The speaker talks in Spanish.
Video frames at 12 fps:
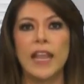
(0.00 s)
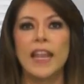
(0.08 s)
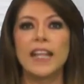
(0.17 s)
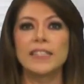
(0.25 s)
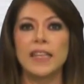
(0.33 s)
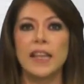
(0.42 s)

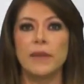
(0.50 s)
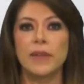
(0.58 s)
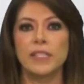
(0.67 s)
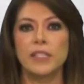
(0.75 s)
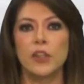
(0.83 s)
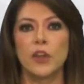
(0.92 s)
la
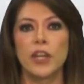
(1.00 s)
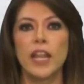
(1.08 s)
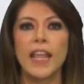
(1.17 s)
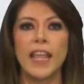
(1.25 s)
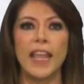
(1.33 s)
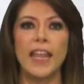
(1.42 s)
celebración
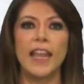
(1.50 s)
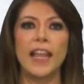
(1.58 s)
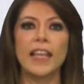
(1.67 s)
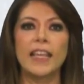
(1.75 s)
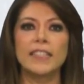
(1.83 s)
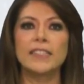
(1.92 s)
en
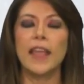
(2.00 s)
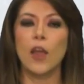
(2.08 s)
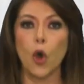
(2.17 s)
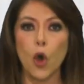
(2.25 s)
la que se